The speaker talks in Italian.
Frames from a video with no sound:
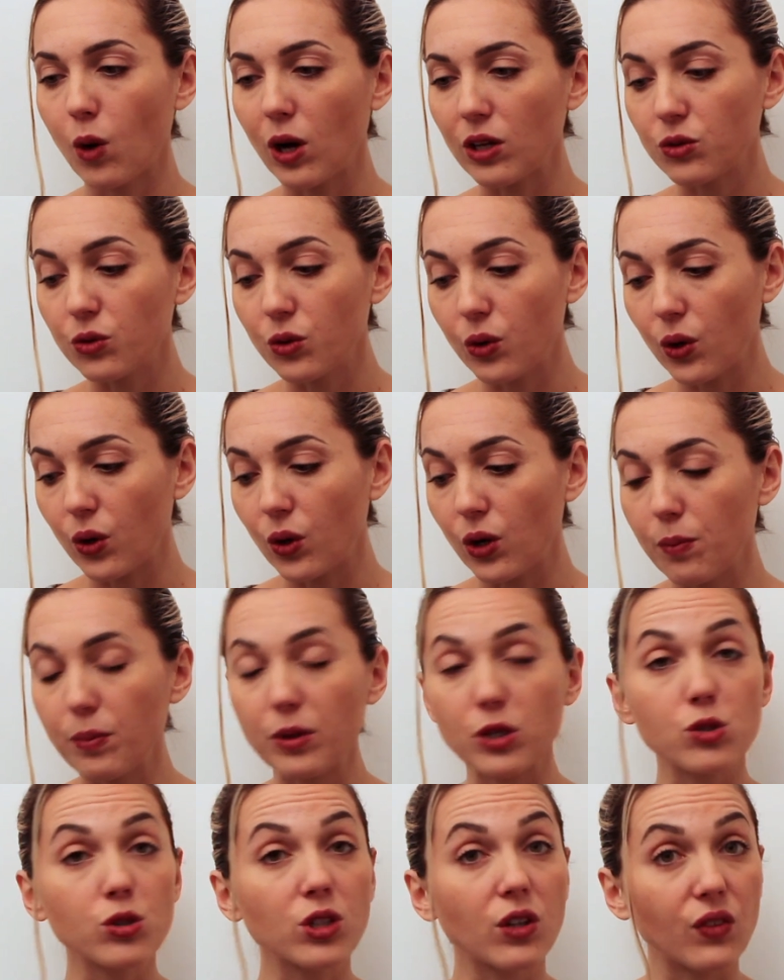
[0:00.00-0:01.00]
Quando le
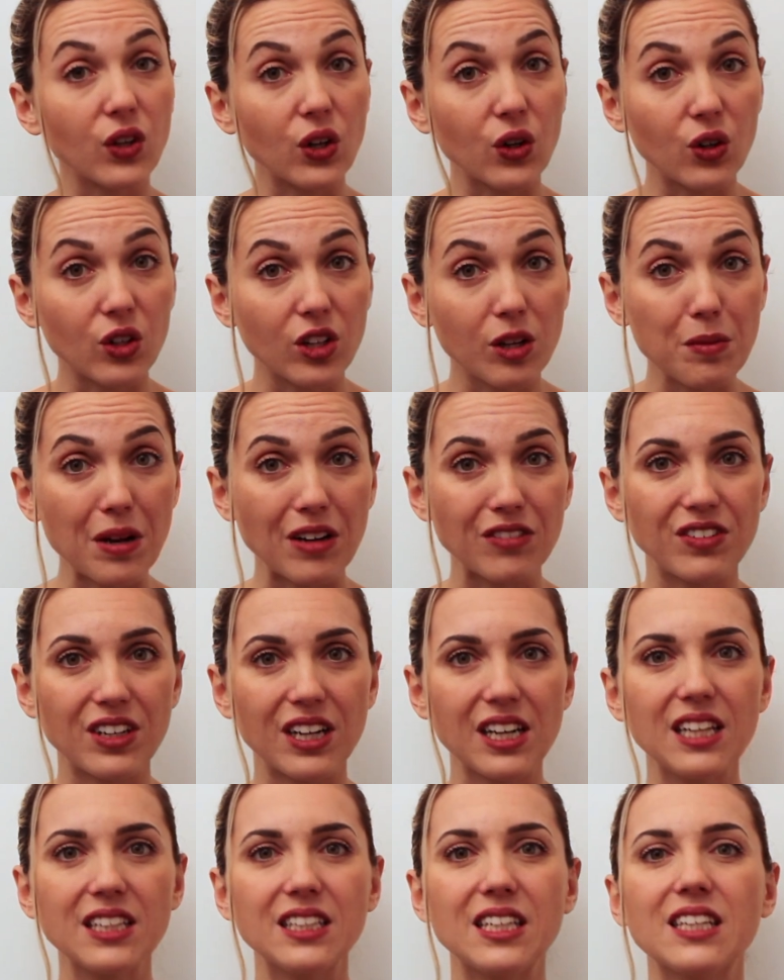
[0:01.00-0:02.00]
persone vengono da me a
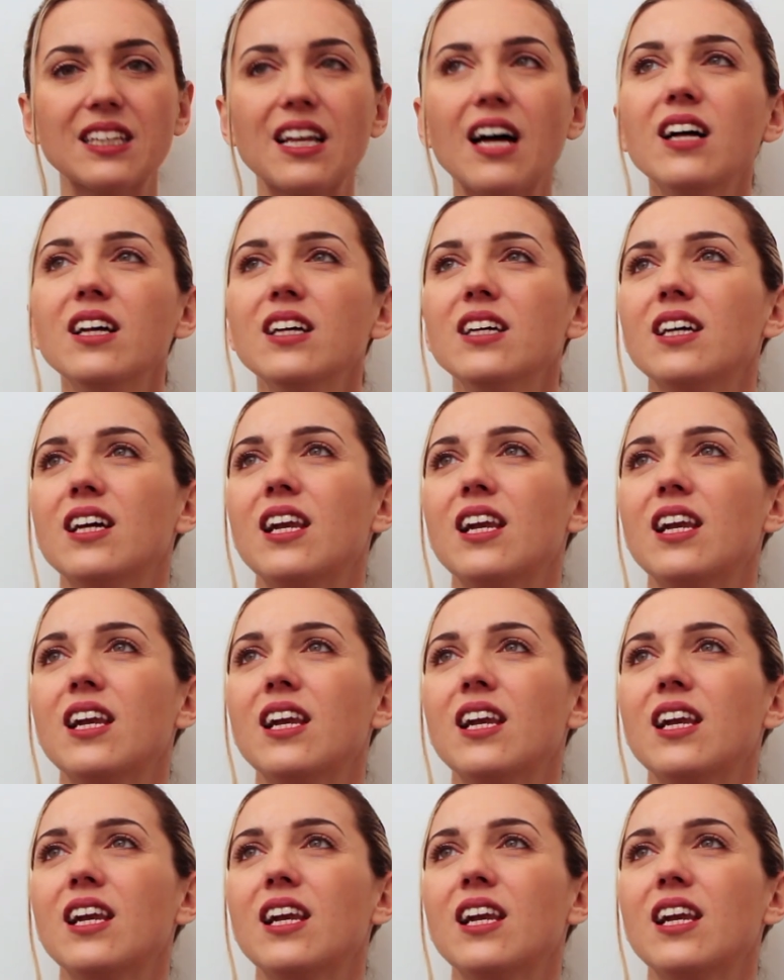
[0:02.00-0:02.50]
fare la dieta,